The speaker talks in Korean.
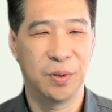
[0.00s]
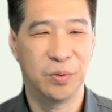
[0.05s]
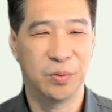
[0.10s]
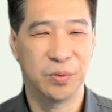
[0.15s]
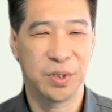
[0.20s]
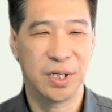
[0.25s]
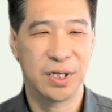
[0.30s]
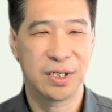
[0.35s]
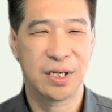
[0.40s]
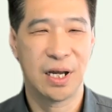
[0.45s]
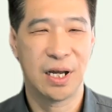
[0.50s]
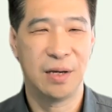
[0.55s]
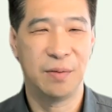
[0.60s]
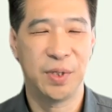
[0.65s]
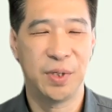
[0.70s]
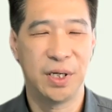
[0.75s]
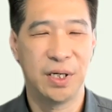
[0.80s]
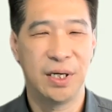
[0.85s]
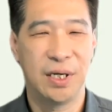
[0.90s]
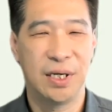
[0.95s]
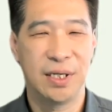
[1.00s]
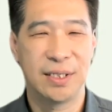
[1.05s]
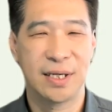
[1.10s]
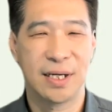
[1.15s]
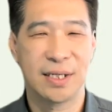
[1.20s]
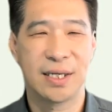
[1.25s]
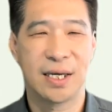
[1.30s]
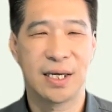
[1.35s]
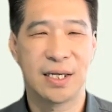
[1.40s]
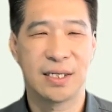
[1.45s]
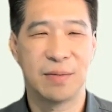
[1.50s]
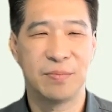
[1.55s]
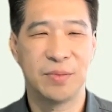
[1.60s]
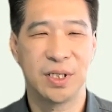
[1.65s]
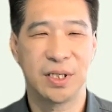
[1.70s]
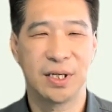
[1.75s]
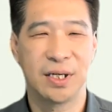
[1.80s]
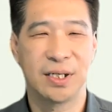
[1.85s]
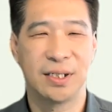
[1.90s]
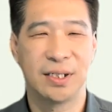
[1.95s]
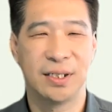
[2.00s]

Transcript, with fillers: 우리의 삶이 창세기 3장에